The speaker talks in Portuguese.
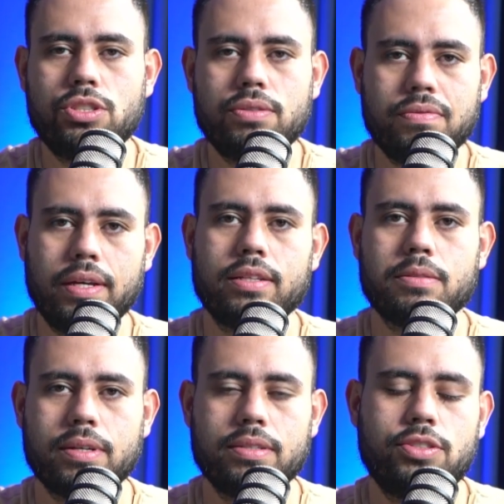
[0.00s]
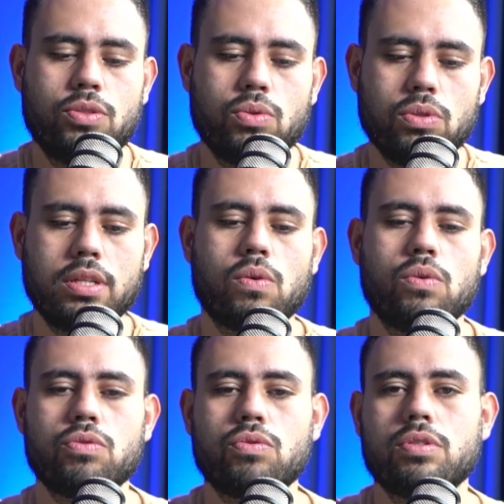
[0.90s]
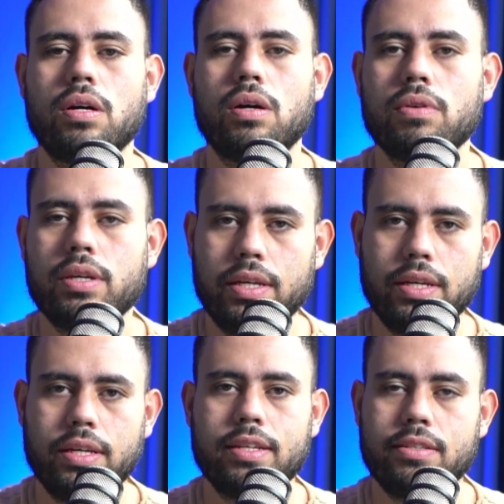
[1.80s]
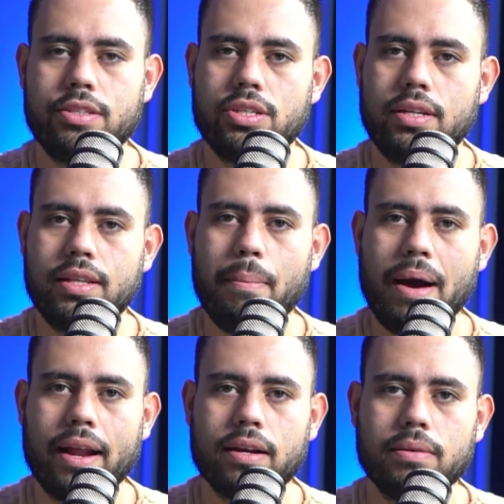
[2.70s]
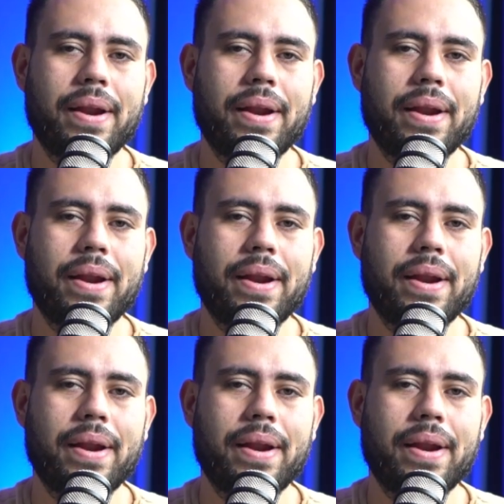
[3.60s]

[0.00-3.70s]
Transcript: de vendas, por causa de toda a construção que, que existe ali na marca.